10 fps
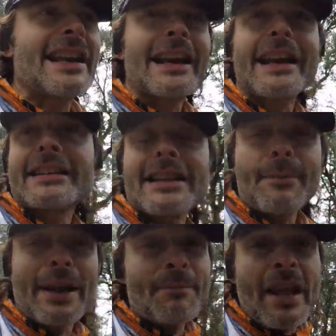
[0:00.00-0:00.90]
Trail Runner
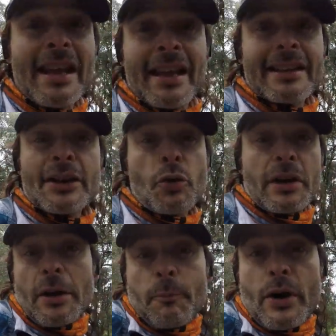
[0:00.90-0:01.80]
también, ya
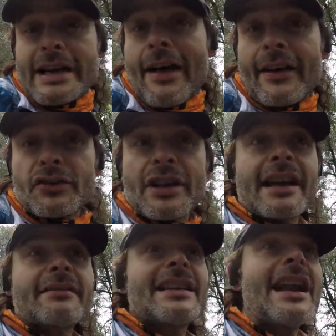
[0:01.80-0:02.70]
suscritos, pues nada, no tenéis que
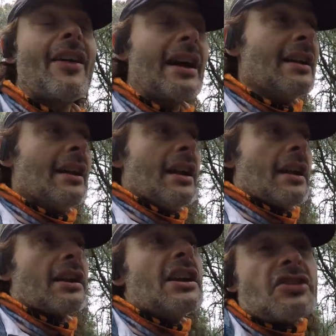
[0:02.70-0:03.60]
hacer nada,
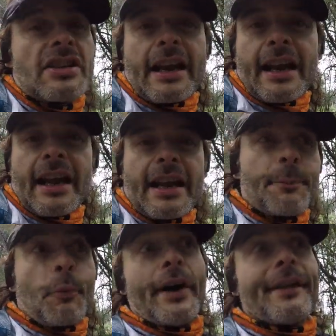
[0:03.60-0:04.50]
y si queréis,
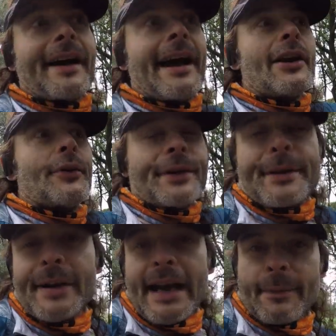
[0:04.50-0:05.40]
pues dejarlo. Y
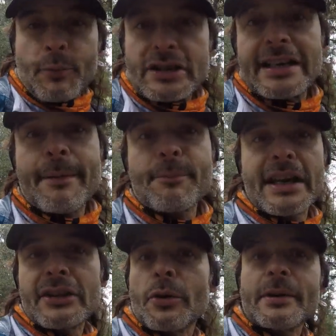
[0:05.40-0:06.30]
mira, pues irán
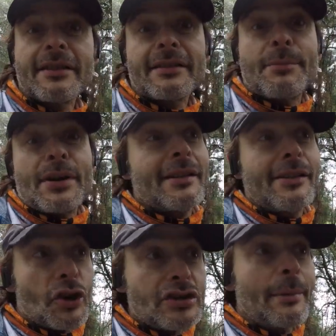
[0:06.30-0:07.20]
veniendo
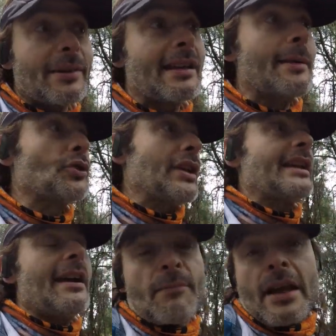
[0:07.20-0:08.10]
vídeos de bici de
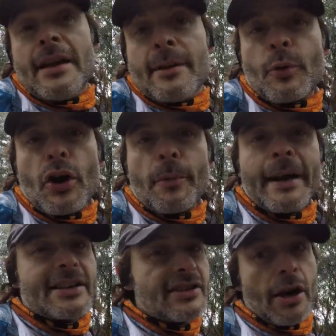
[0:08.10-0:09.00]
montaña, pues lo
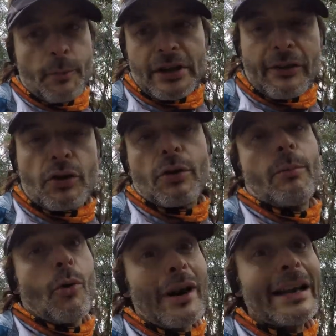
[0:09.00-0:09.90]
veis. Si no, pues yo digo,
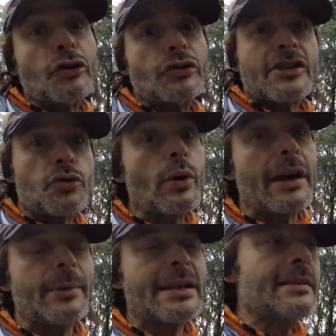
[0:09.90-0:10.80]
borráis, os
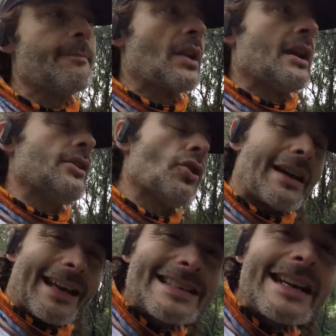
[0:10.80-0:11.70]
desuscribís y os
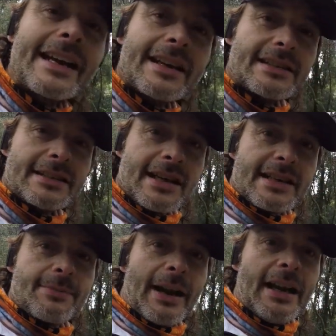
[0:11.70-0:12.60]
quedáis en
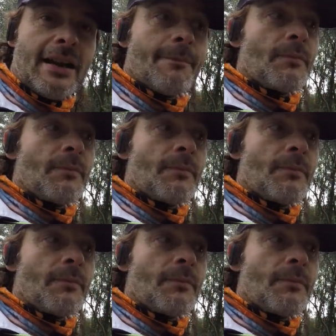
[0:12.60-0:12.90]
RT3, ¿vale?